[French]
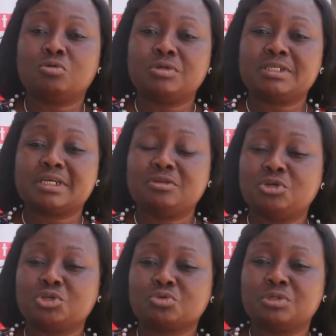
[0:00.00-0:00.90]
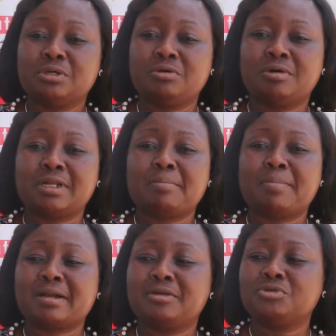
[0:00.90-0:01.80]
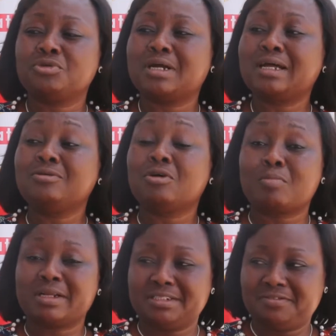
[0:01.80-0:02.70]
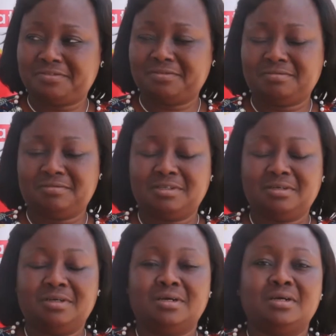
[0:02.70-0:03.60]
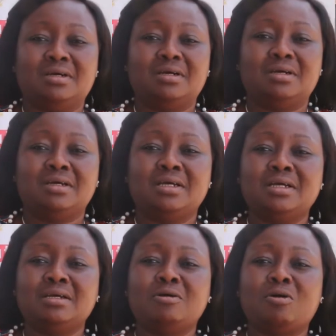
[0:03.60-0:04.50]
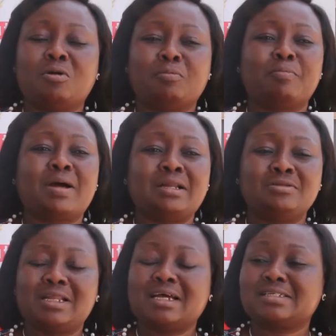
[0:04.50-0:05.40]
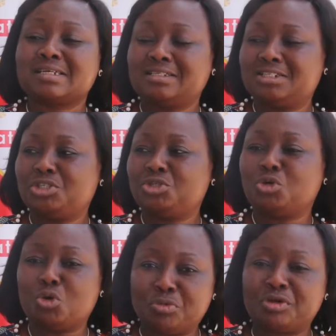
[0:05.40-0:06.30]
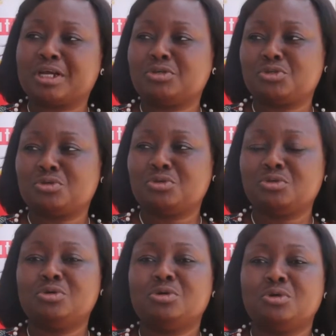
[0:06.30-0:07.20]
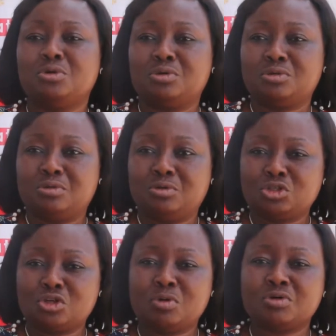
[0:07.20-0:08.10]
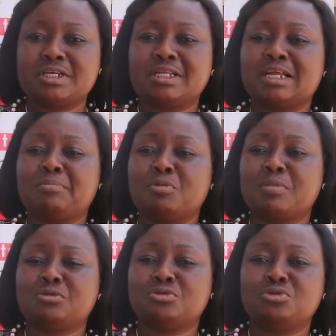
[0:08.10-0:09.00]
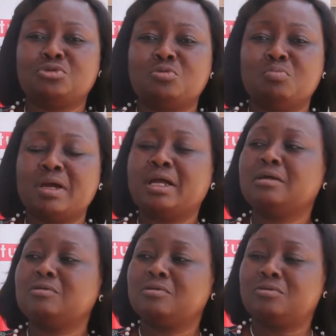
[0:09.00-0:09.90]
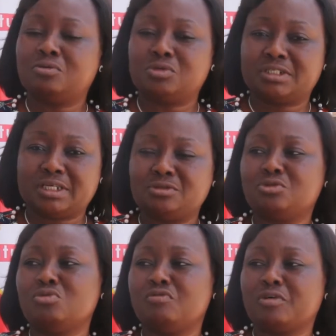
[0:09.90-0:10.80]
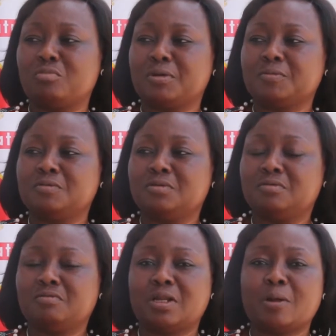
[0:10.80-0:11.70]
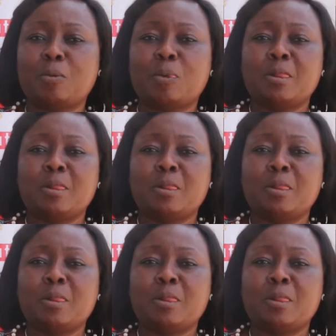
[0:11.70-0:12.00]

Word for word: Au cours de ces deux journées, on a parlé du cadre normatif et on parle de la stratégie de communication, non seulement au sein de la primature, mais au sein du gouvernement. Voilà.